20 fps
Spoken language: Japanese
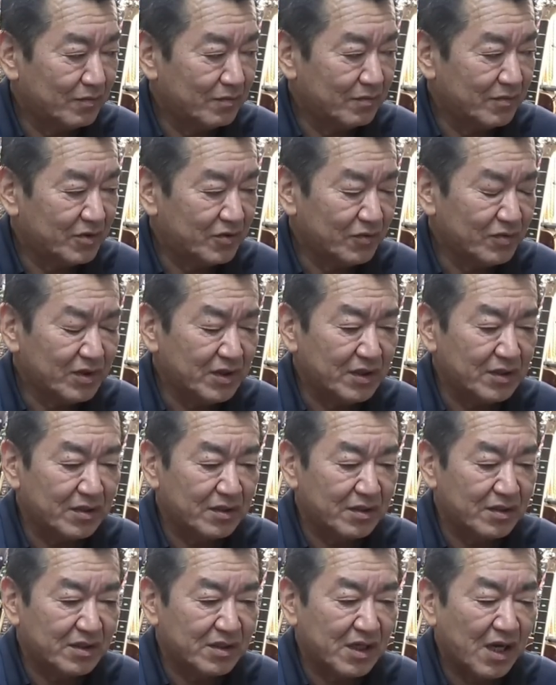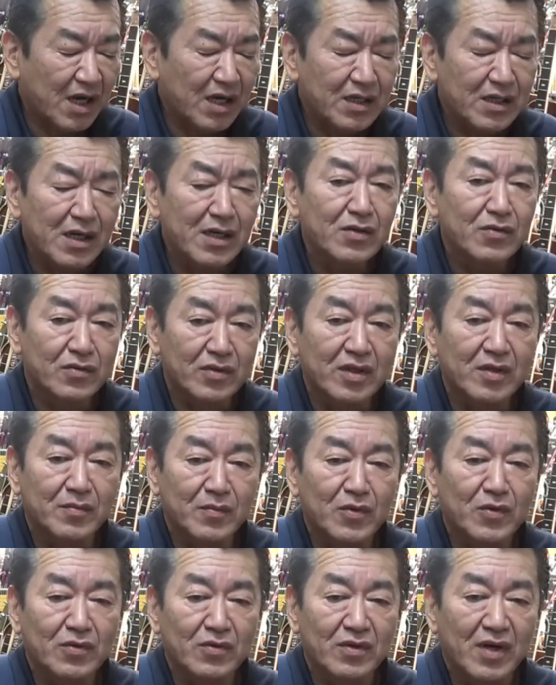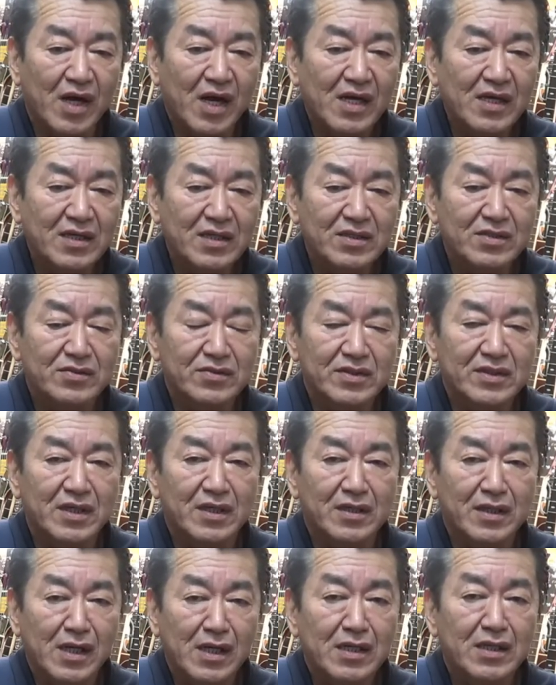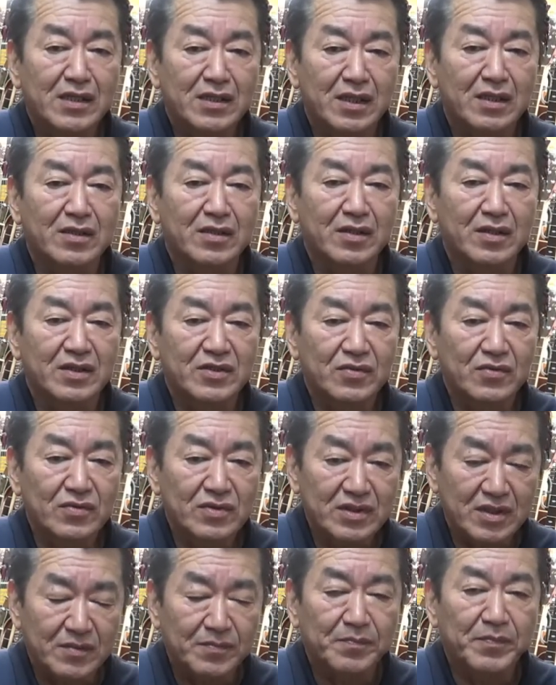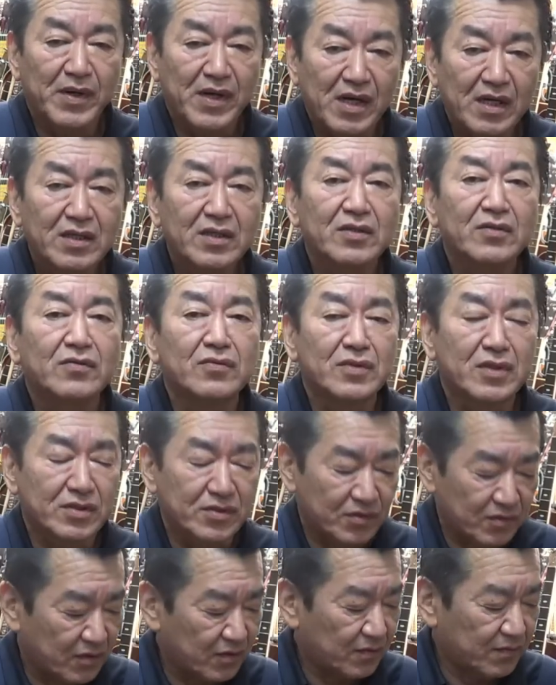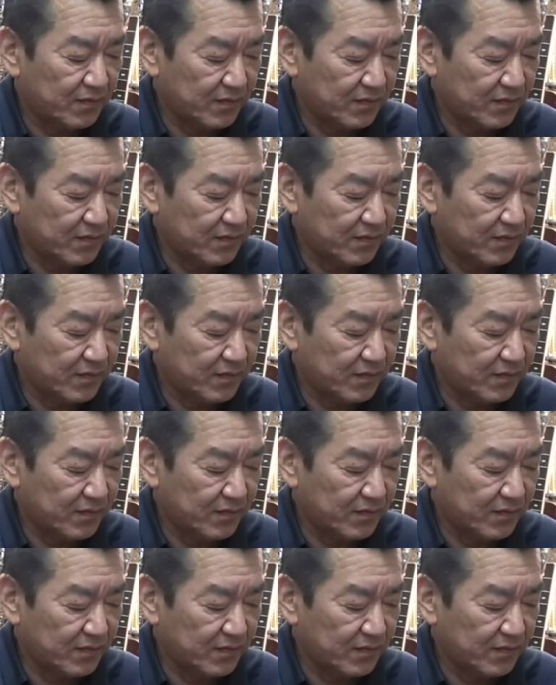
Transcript: う正直使えないのでもう廃棄するしかないギターって正直いっぱい入ってくるんですよ